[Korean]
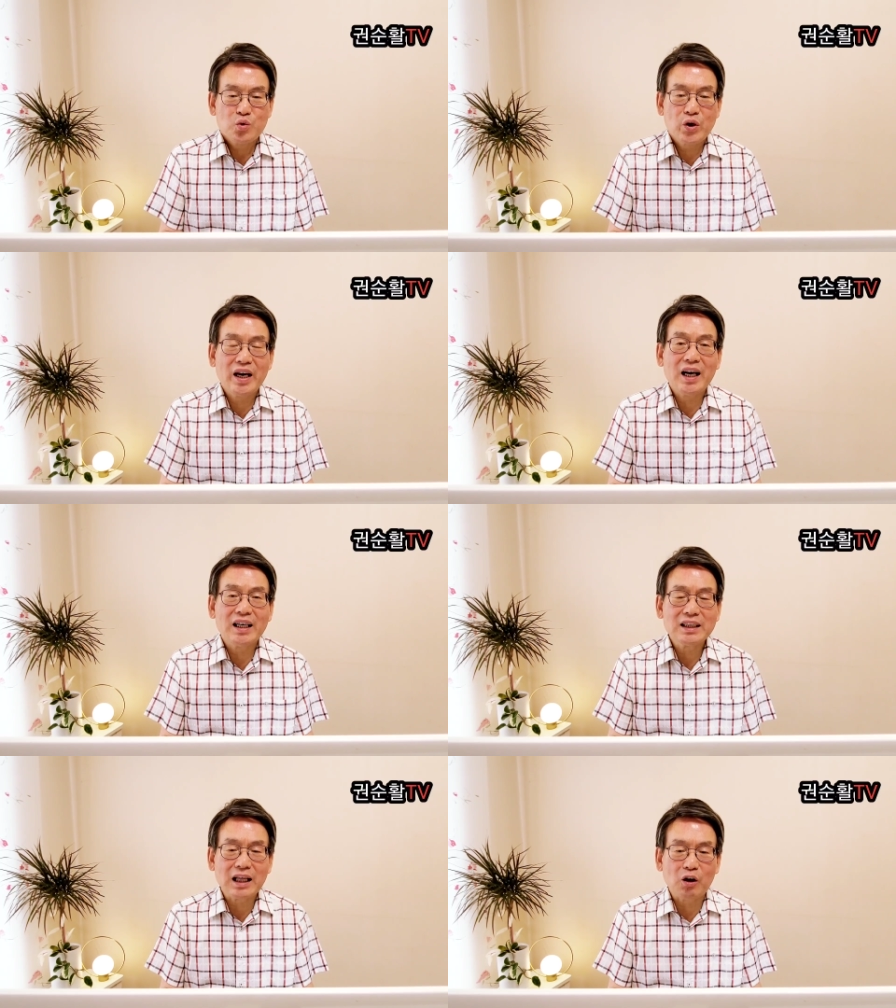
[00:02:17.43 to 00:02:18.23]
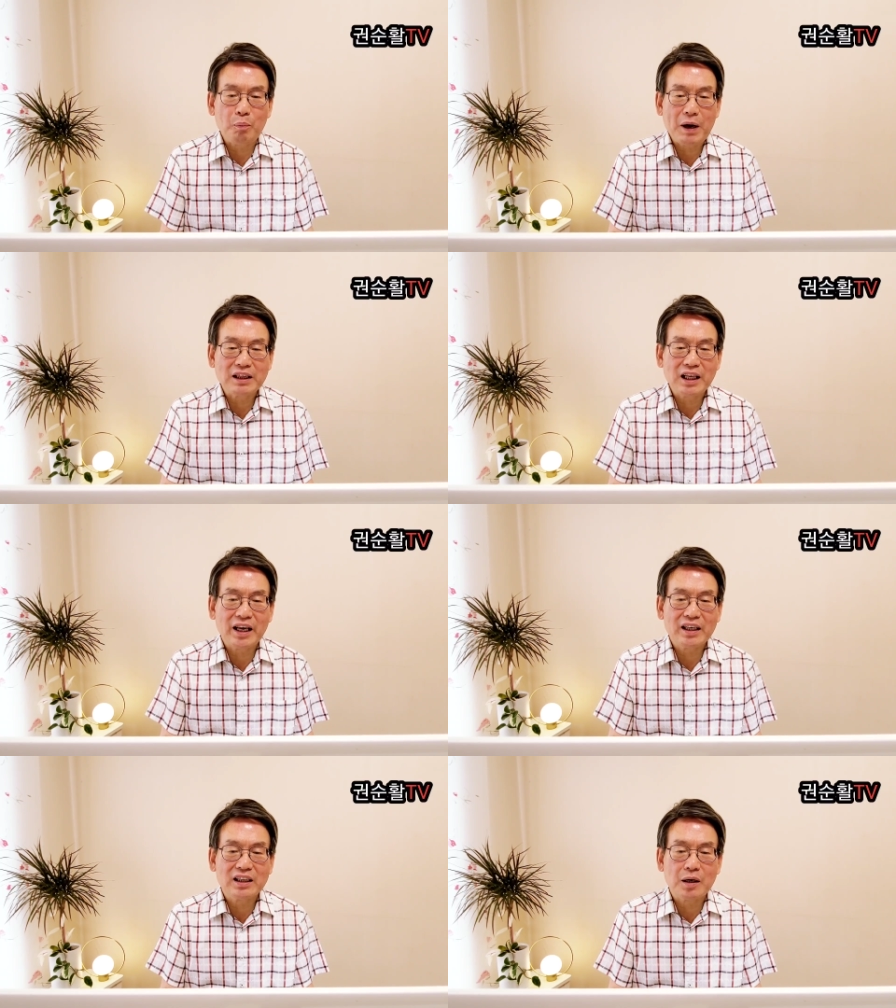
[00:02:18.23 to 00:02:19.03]
죄가 있다고
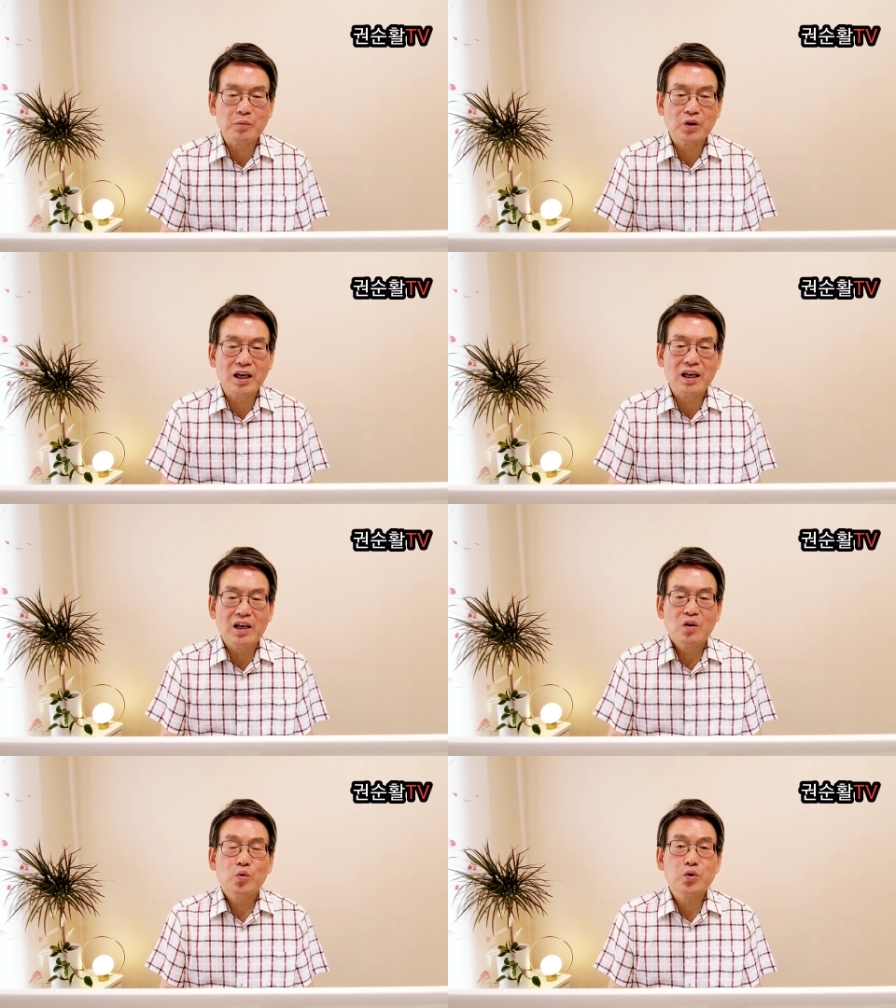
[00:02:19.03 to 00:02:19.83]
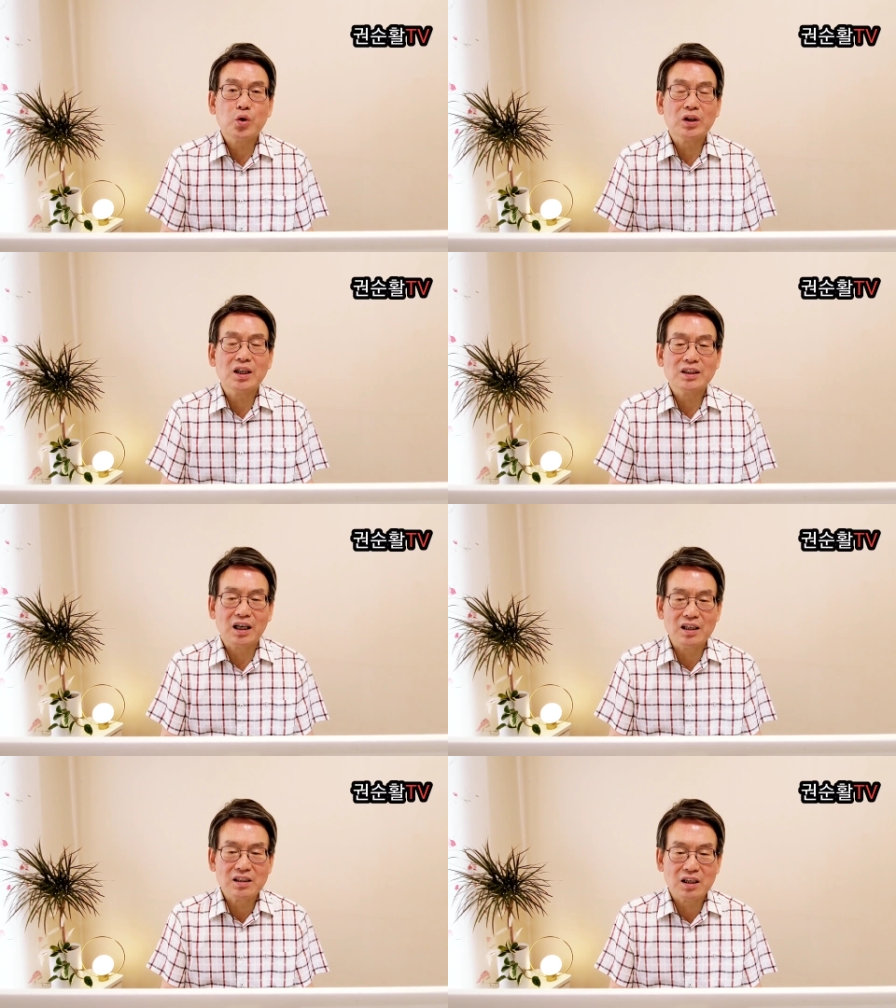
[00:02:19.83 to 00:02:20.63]
판단했기 때문에
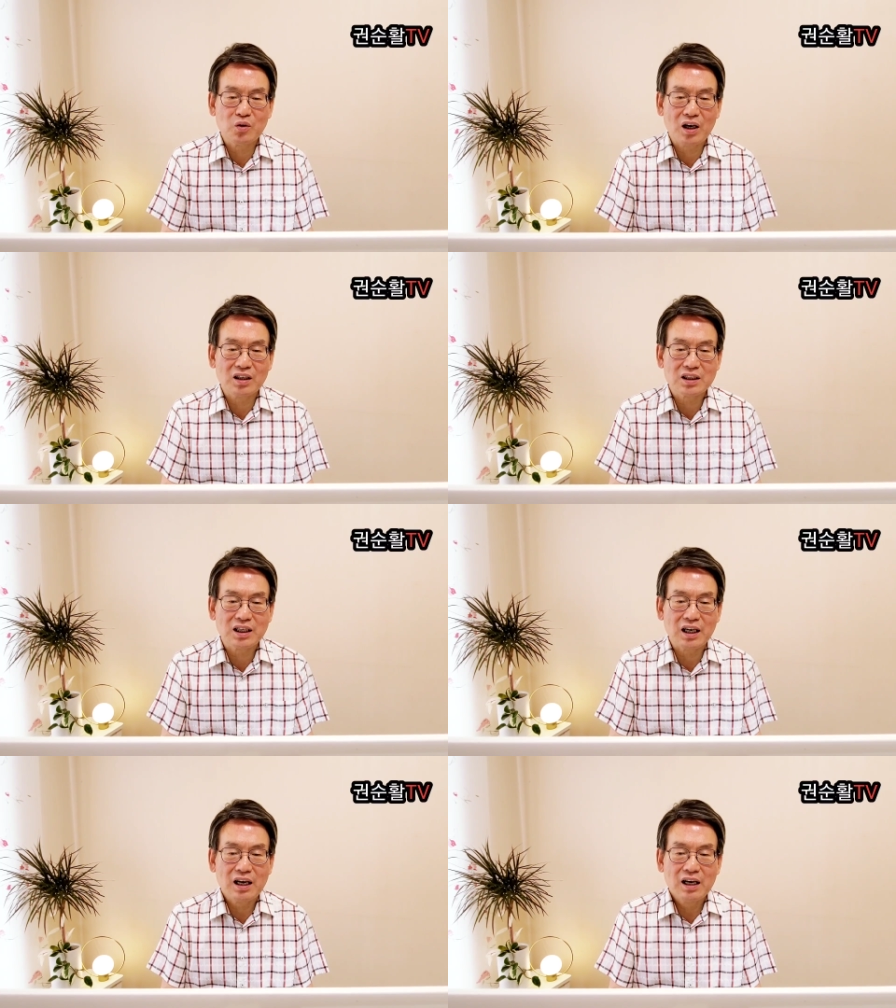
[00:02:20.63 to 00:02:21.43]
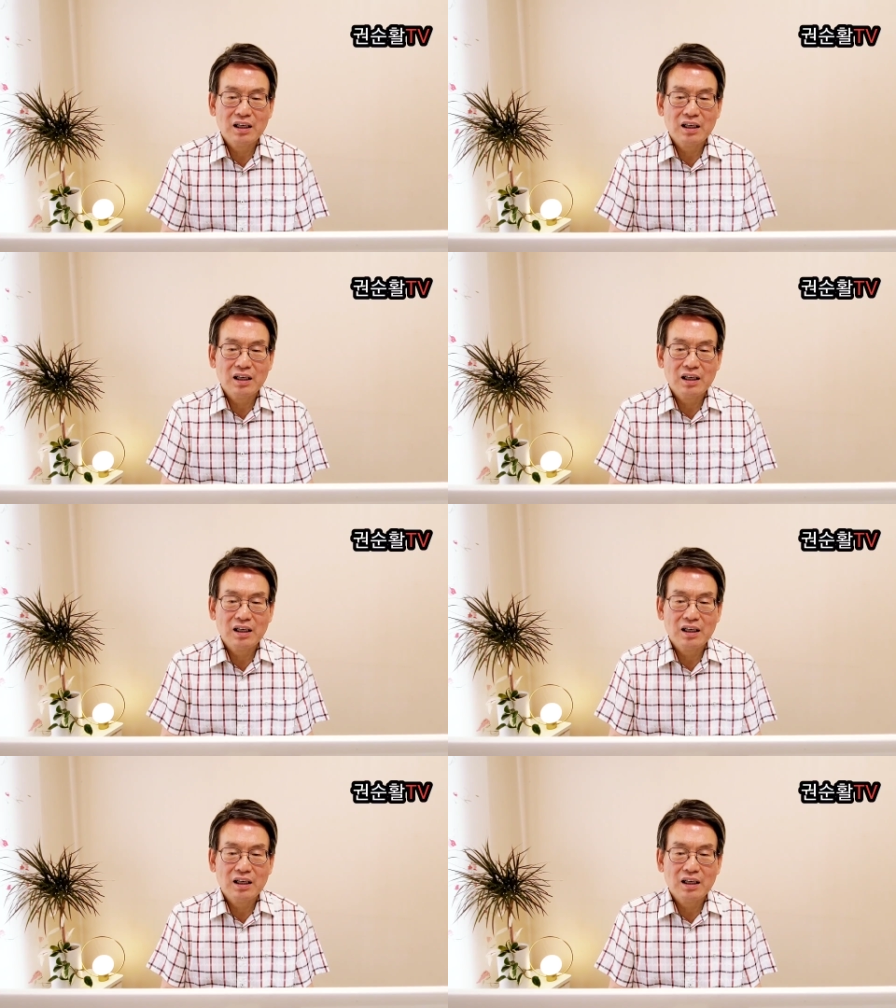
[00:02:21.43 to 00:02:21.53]
구속영장을 청구한 것이다.